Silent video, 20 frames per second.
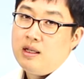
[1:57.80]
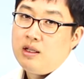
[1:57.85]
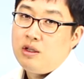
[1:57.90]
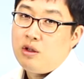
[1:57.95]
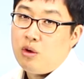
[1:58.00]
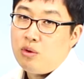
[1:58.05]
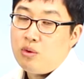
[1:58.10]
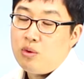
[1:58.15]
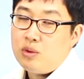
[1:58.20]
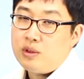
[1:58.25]

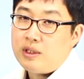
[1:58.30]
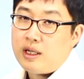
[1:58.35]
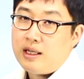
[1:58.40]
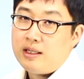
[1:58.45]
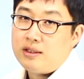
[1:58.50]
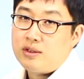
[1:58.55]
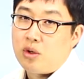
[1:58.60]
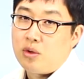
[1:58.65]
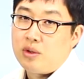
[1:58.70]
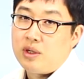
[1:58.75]

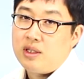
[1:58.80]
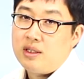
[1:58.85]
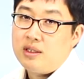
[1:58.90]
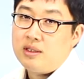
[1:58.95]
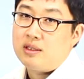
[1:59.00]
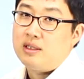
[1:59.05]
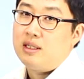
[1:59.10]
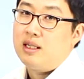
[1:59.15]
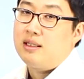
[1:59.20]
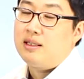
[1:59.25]
형용사의 정의는
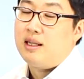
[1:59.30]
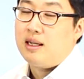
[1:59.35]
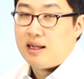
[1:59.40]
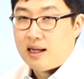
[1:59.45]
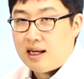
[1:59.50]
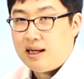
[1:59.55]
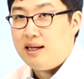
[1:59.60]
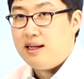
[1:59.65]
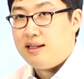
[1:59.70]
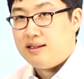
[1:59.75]
그냥 딱
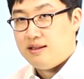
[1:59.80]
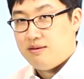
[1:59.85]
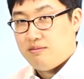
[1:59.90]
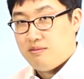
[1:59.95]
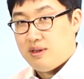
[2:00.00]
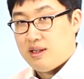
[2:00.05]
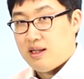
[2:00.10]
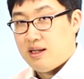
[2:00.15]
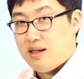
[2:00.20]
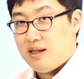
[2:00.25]
한
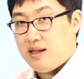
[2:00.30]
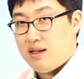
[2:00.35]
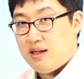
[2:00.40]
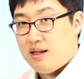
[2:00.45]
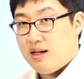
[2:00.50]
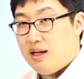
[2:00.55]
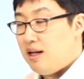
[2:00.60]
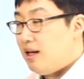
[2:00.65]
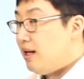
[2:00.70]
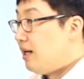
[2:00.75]
가지입니다.
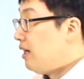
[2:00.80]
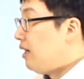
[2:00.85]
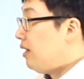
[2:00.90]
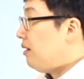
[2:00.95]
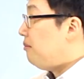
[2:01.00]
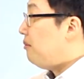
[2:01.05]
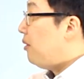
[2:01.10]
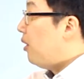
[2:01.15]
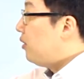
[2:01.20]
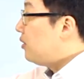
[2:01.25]

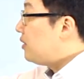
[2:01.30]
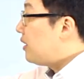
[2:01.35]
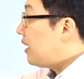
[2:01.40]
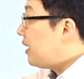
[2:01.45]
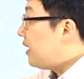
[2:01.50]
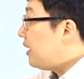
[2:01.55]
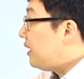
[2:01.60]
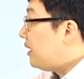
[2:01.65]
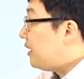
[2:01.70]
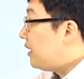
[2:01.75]

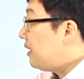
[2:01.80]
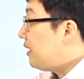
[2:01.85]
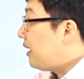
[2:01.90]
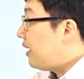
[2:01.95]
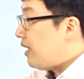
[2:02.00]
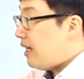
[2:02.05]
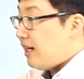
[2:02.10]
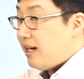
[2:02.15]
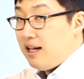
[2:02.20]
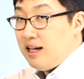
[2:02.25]
명사가
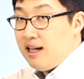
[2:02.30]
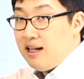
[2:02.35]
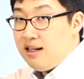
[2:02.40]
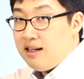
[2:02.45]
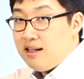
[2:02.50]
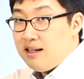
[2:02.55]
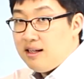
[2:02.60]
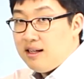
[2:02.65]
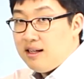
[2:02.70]
있는데